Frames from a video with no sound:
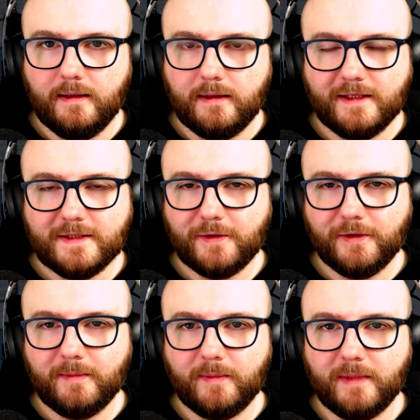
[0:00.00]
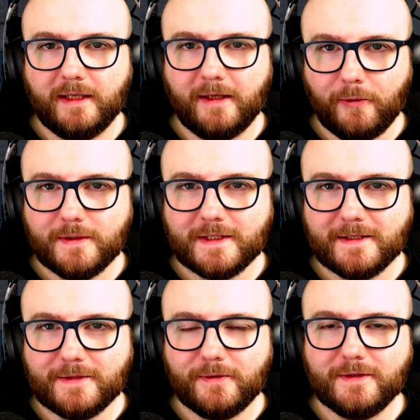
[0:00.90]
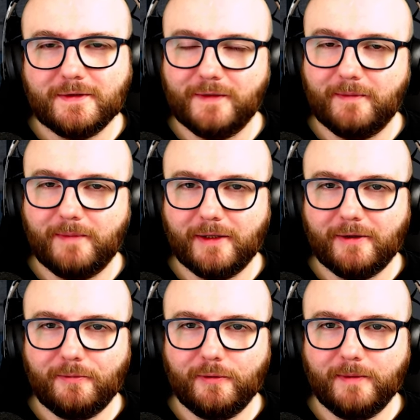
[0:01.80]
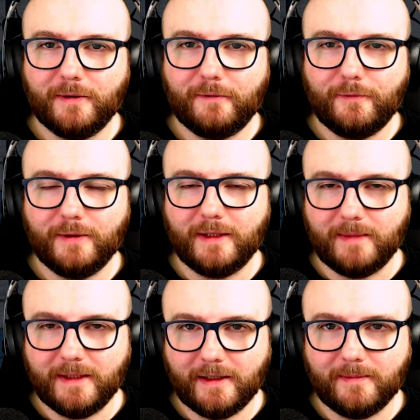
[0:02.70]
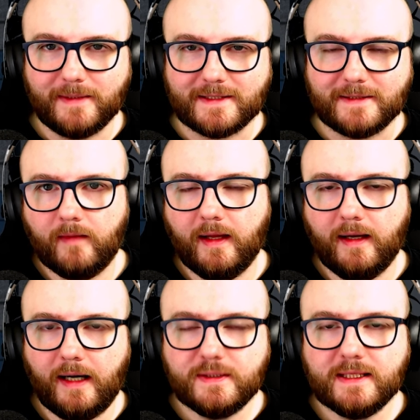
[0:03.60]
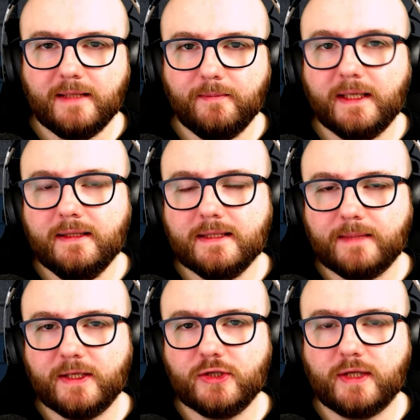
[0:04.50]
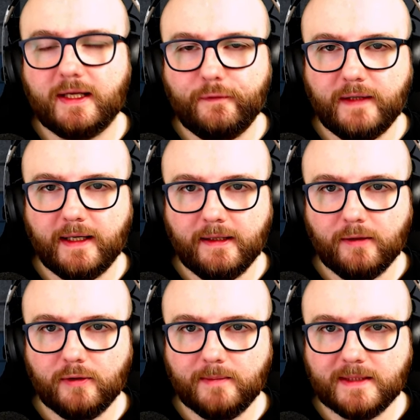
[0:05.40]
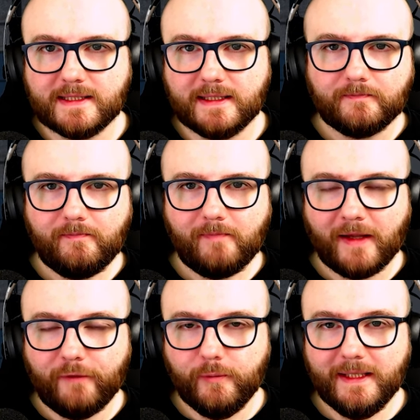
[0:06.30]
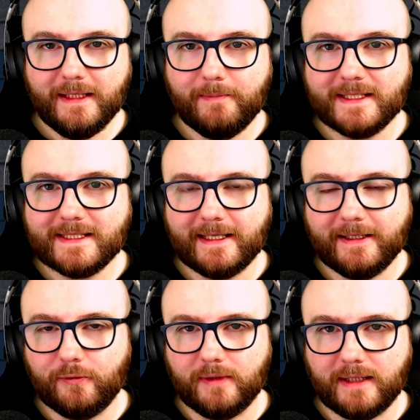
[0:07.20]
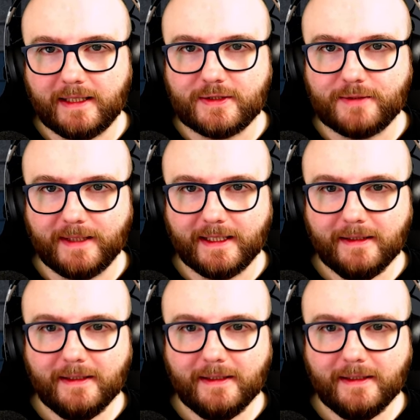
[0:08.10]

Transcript: Dies konnte man mit den Audiosensoren sowie dem Parabolmikrofon nämlich nachmessen. Außerdem bringt dieser Patch gleich vier Änderungen mit sich. Für mich die beste Änderung gleich zu Beginn.